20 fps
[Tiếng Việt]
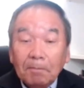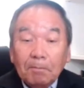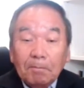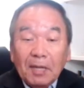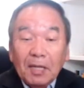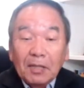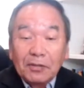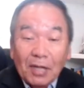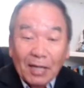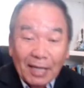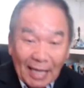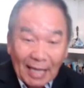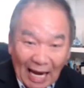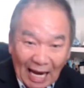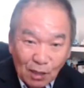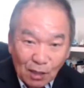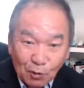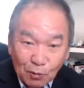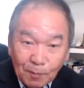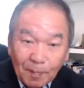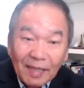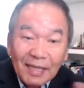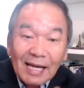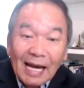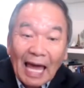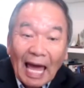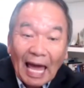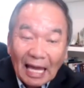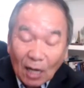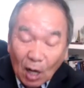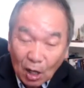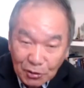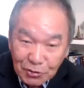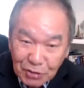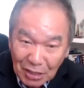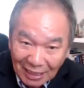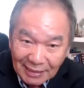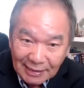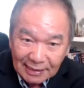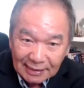bây giờ cái hai lúc bây giờ hai họ
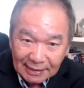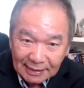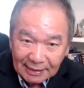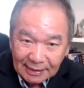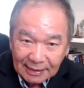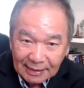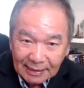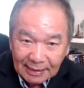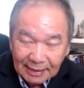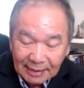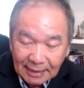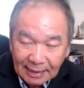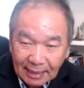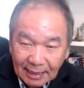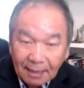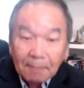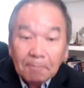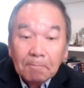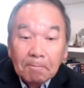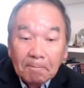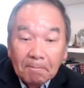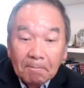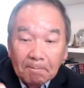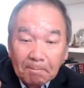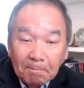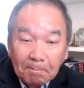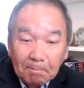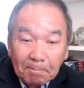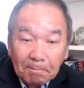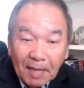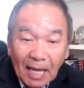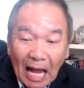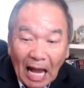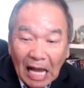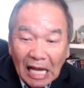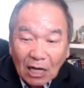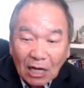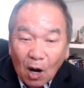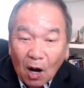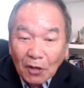chân bây
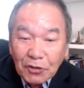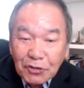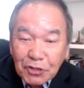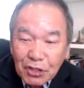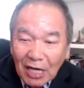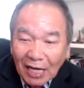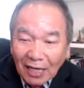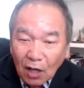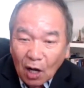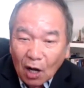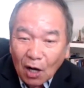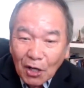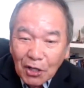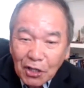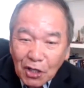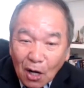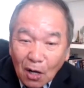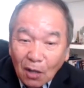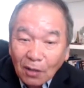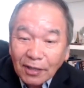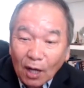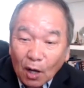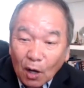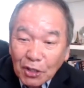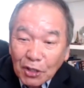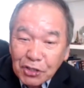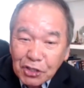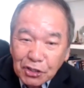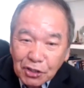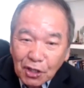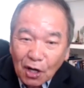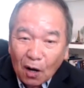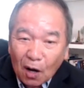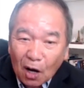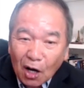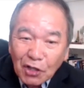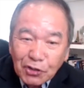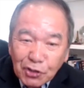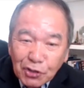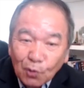hai họ chân họ do thì họ chỉ do
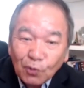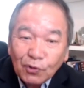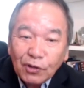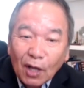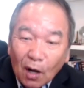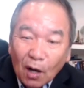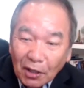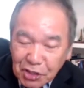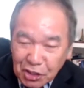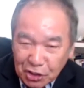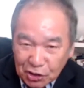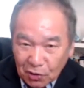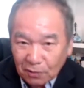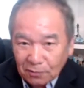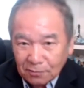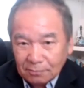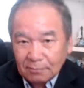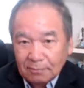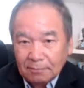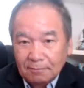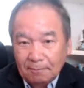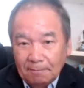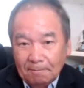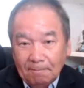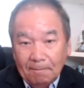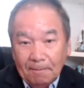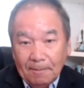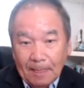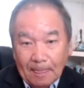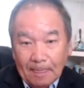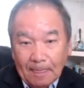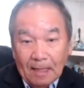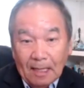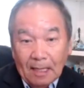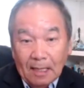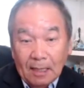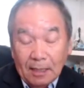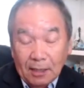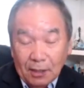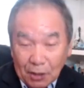họ dùng thì họ chỉ dùng
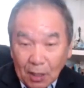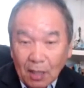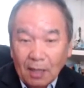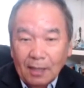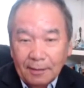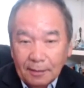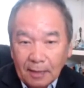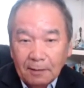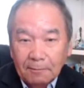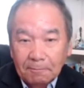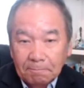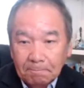nội dung lên đó